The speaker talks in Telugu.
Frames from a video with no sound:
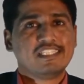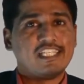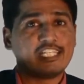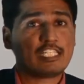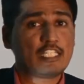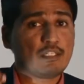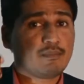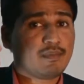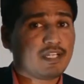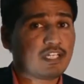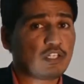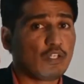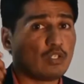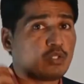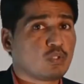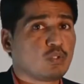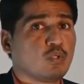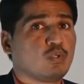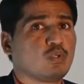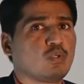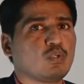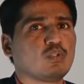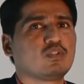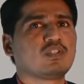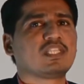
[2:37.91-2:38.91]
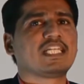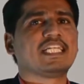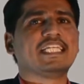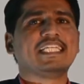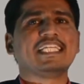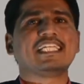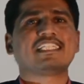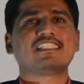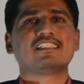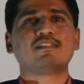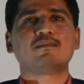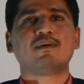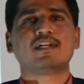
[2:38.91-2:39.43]
జస్ట్ మనకు టూ టు త్రీ
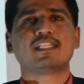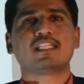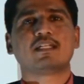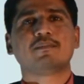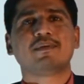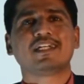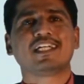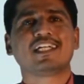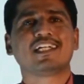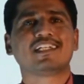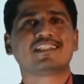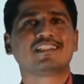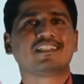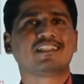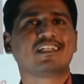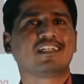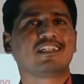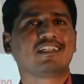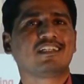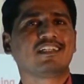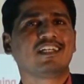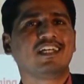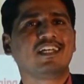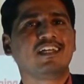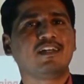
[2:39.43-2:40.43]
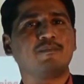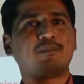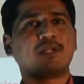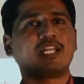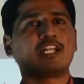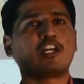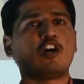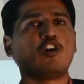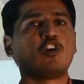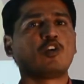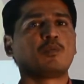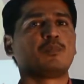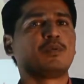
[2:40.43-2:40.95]
ఇయర్స్ మాత్రమే గడిచినట్టుగా
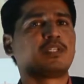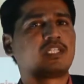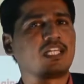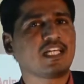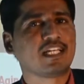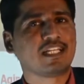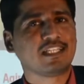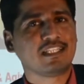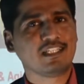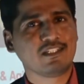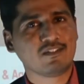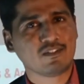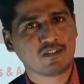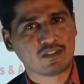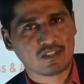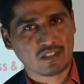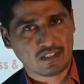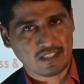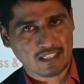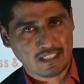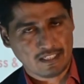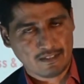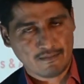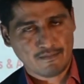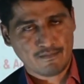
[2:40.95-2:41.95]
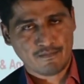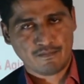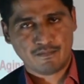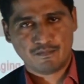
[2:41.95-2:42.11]
మనకు అవుట్పుట్ అనేది ఉంటుంది